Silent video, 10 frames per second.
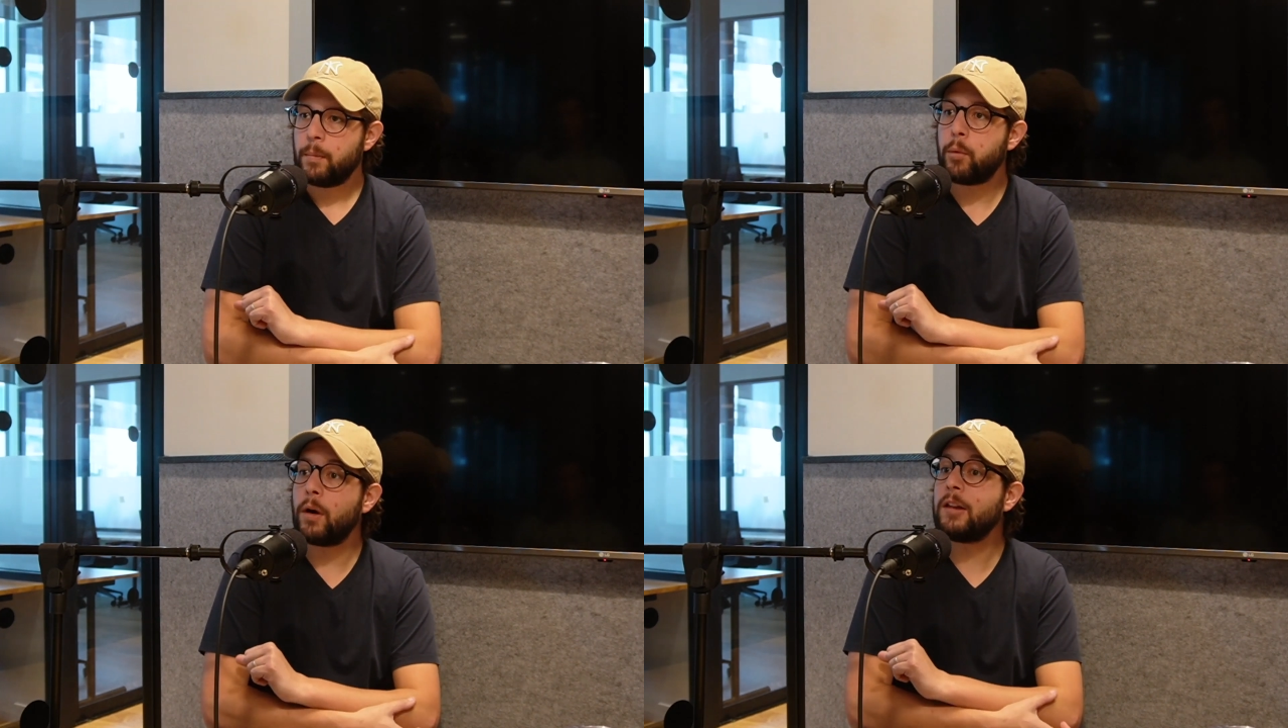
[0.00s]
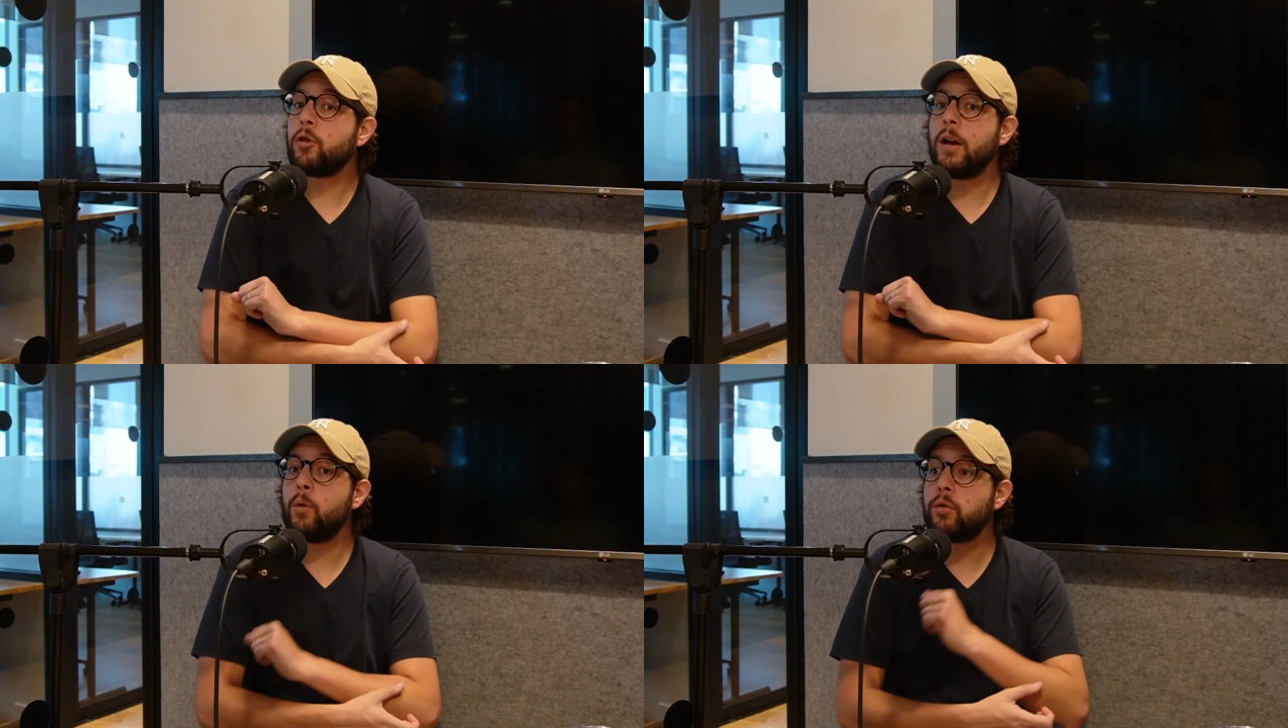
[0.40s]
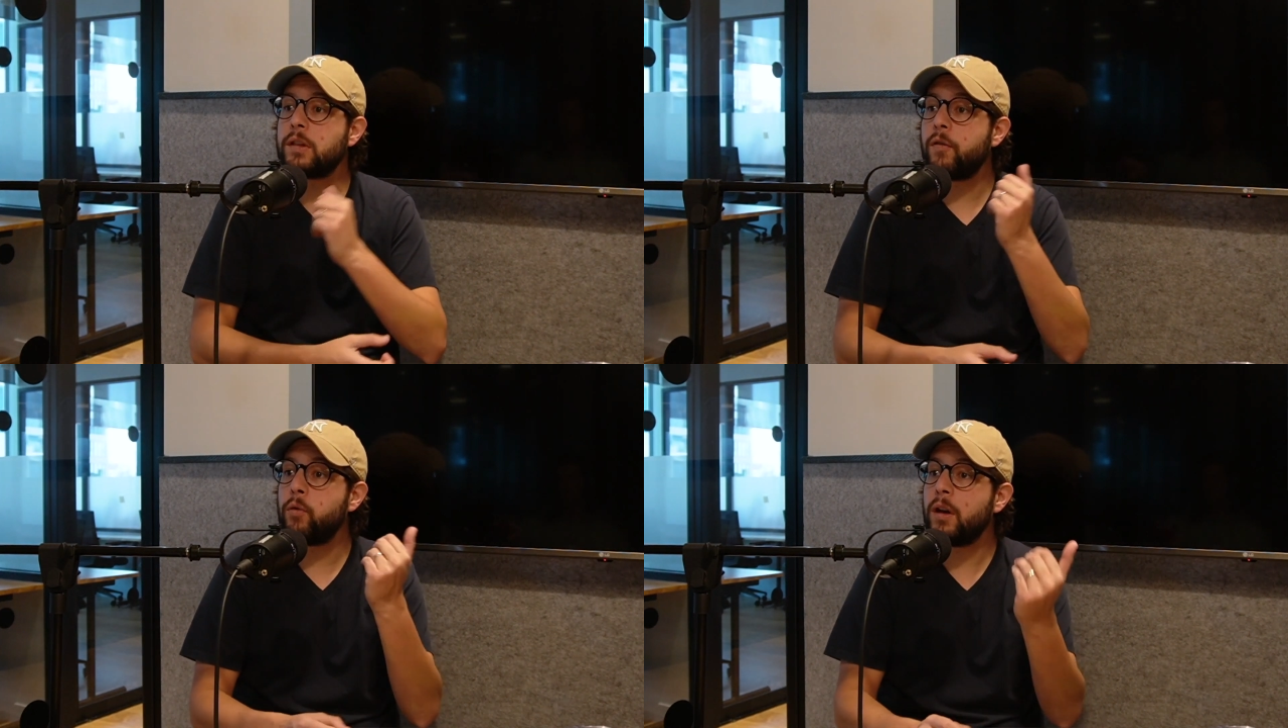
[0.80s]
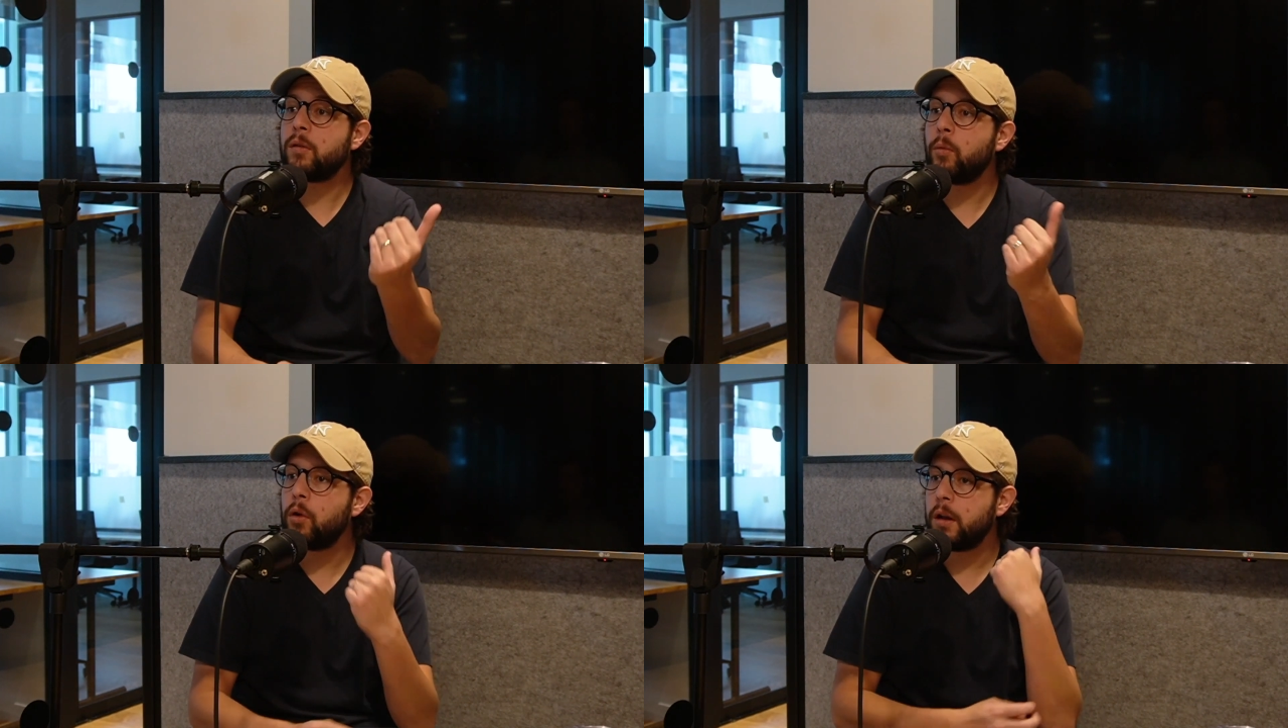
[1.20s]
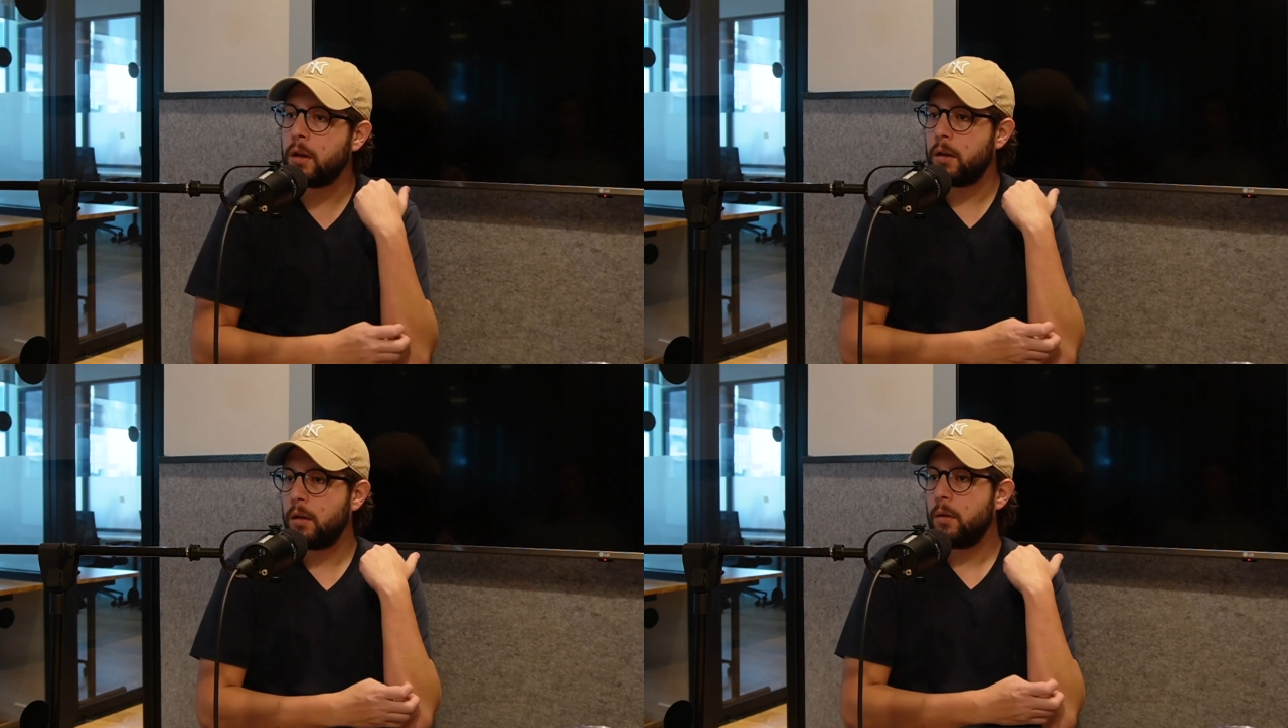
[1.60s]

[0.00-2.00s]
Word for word: Por eso le gusta Funes Mori.